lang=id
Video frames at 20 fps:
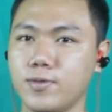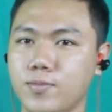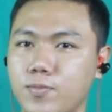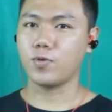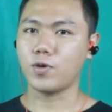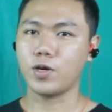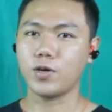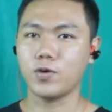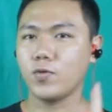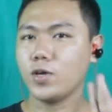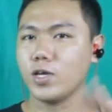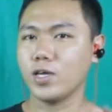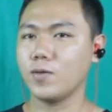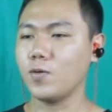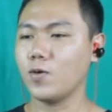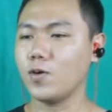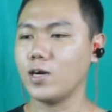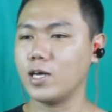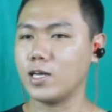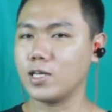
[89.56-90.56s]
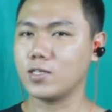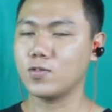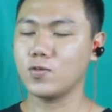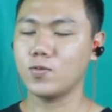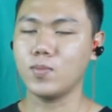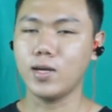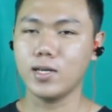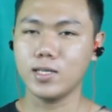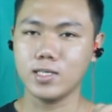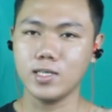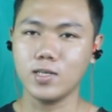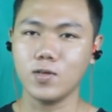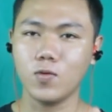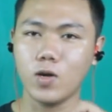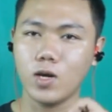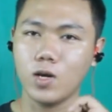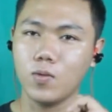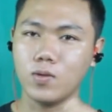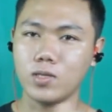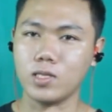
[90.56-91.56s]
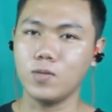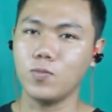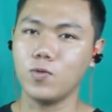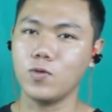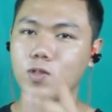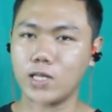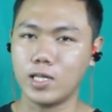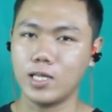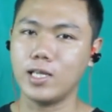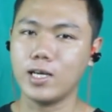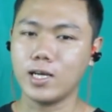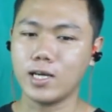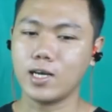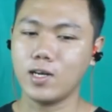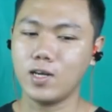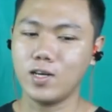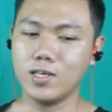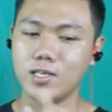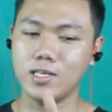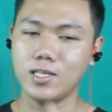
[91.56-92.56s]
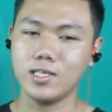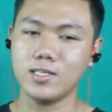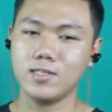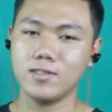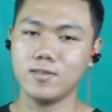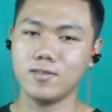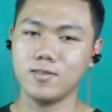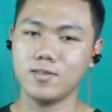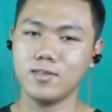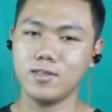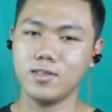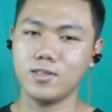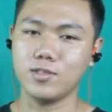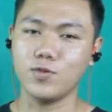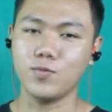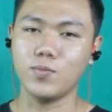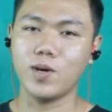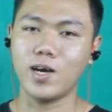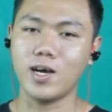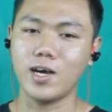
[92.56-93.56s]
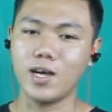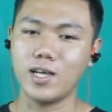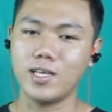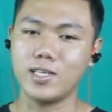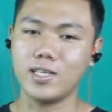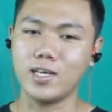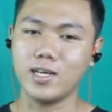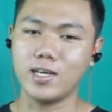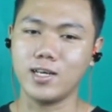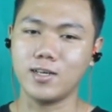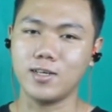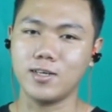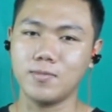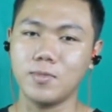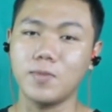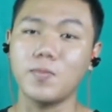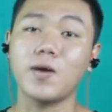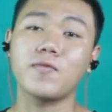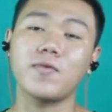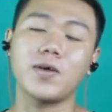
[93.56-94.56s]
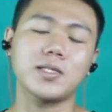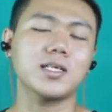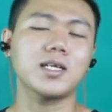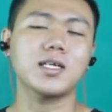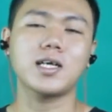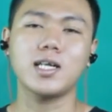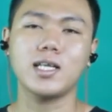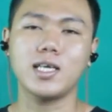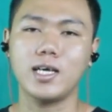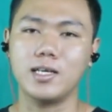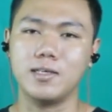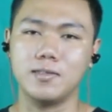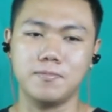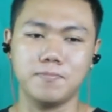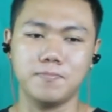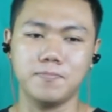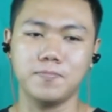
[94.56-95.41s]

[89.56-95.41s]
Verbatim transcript: bukan gue yang bongkar cuma di sini gue ada bukti buktinya kalau ini cuma hanya memanfaatkan kalian